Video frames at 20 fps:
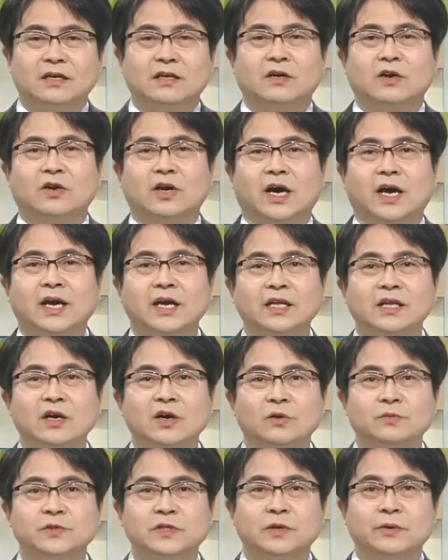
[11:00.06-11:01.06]
그러나
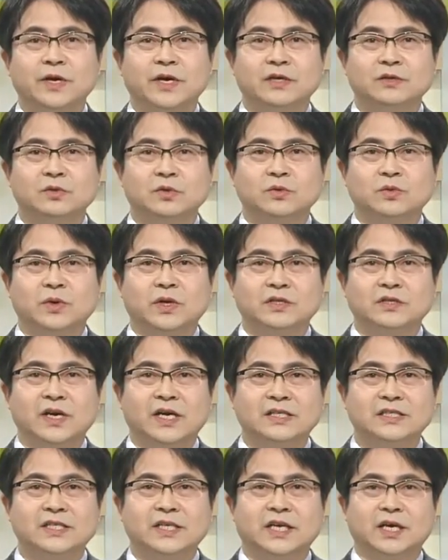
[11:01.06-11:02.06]
해당 업체와의 소송에서
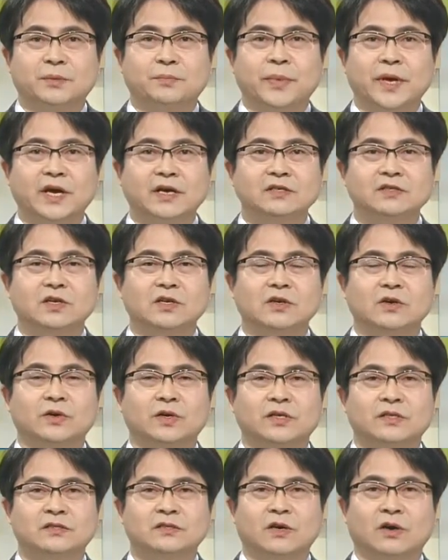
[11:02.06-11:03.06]
한 차례 패한
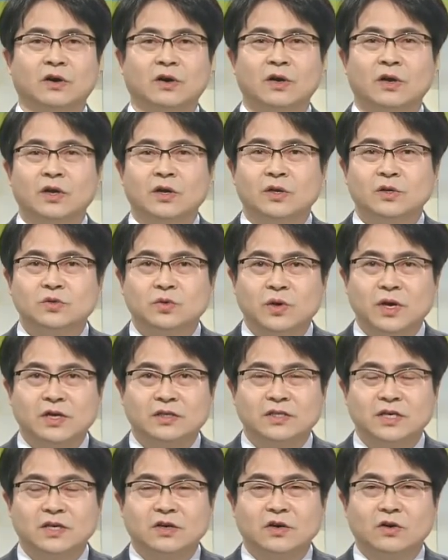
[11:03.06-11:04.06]
전력이 있어
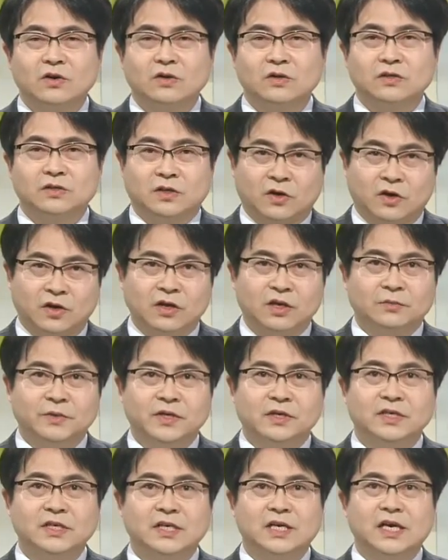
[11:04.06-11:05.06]
소각장
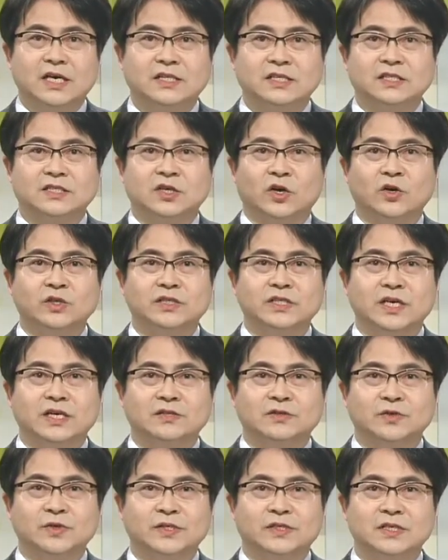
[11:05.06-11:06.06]
건립을 끝까지
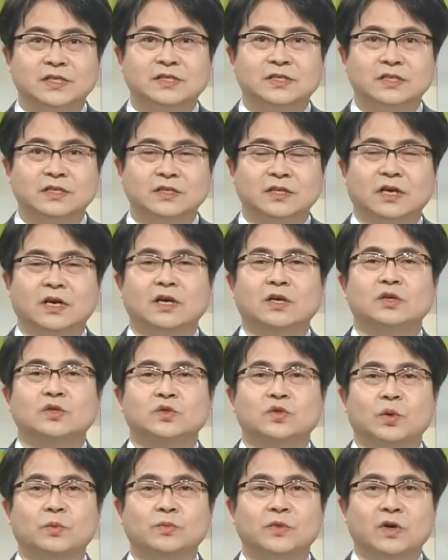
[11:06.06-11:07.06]
저지할 수 있을지는
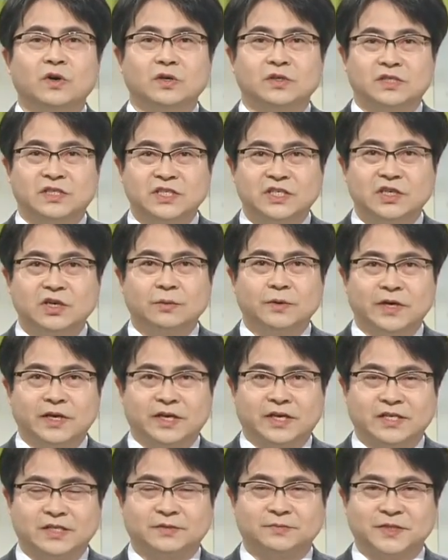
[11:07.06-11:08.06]
좀 더
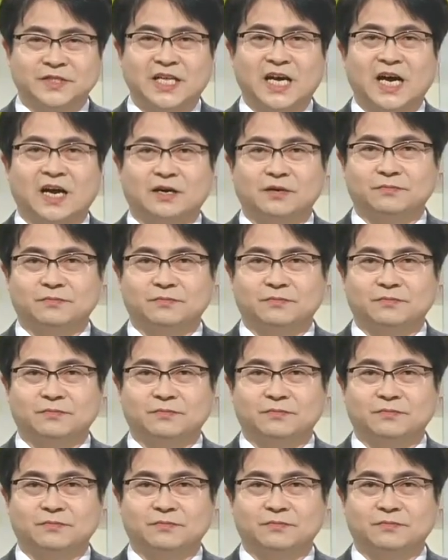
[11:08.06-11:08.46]
지켜봐야겠습니다.